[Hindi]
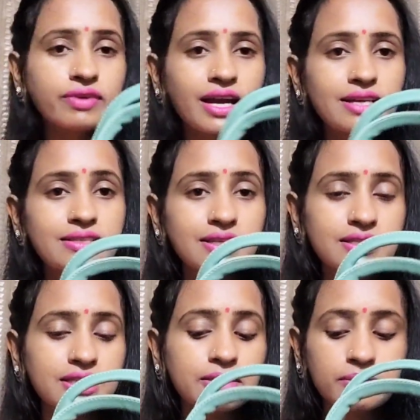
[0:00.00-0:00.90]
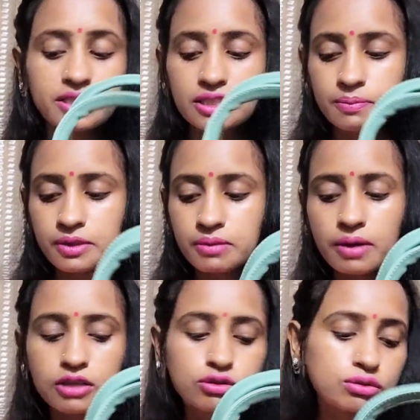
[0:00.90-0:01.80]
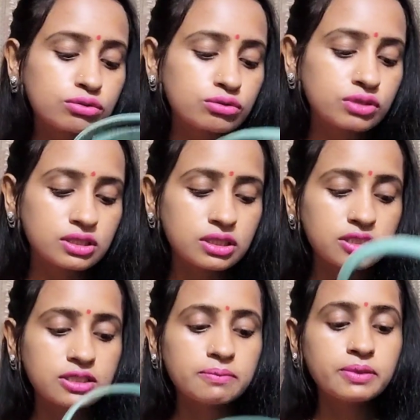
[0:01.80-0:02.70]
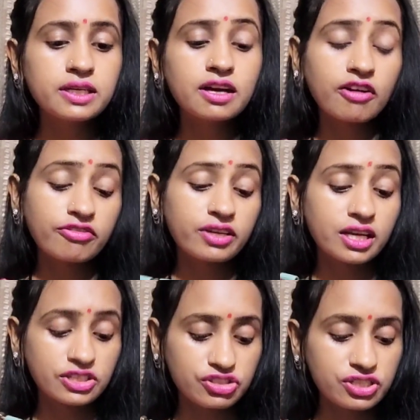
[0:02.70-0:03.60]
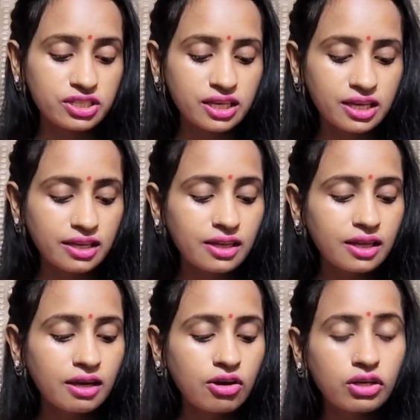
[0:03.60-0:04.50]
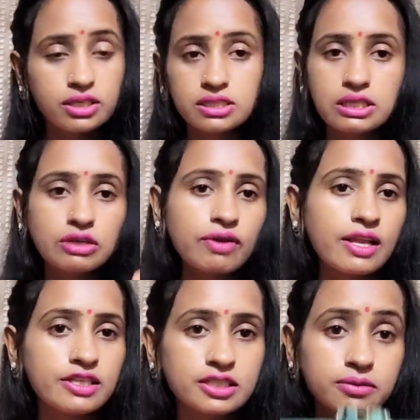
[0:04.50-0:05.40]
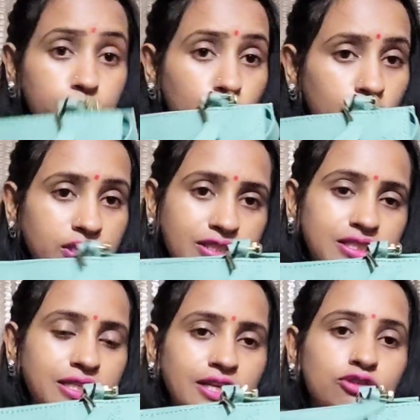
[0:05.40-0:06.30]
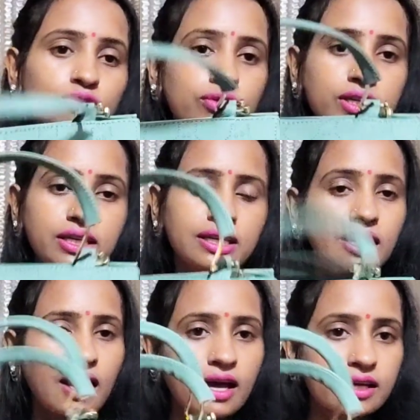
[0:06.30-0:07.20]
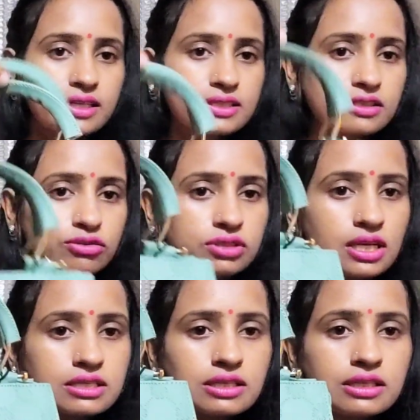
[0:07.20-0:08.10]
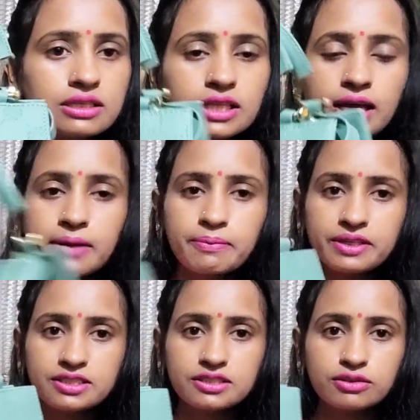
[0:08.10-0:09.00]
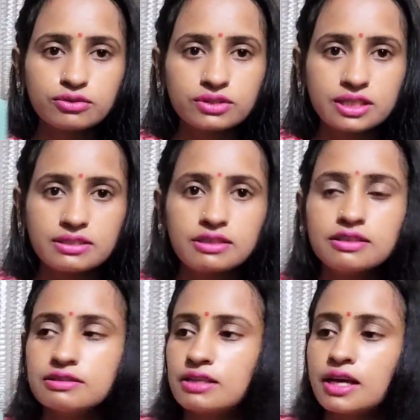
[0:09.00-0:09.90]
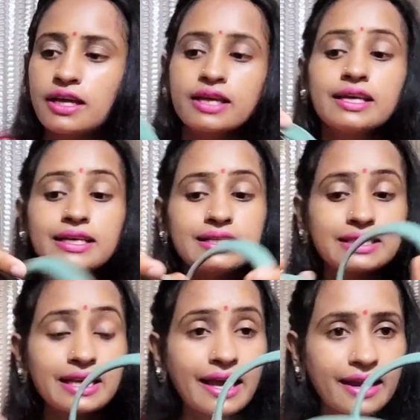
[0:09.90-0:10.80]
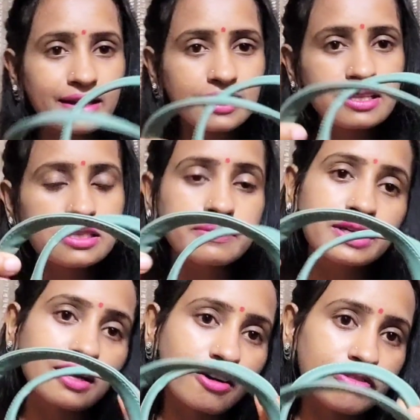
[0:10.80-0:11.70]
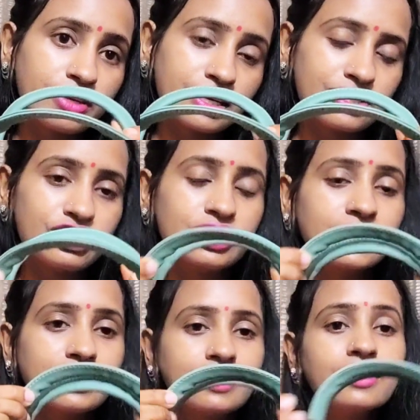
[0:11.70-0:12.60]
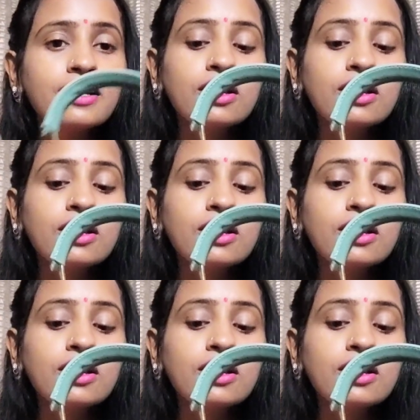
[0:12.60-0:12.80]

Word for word: फ्रेंड फ्रेंड्स इसकी मैं जिप की बात करूँ तो इसकी जिप भी काफ़ी अच्छी है और इसकी क्वालिटी भी बहुत अच्छी है तो ये आगे से कुछ ऐसा दिखता है पीछे से कुछ ऐसा दिखता है इसकी हैंडल्स भी काफ़ी अच्छे हैं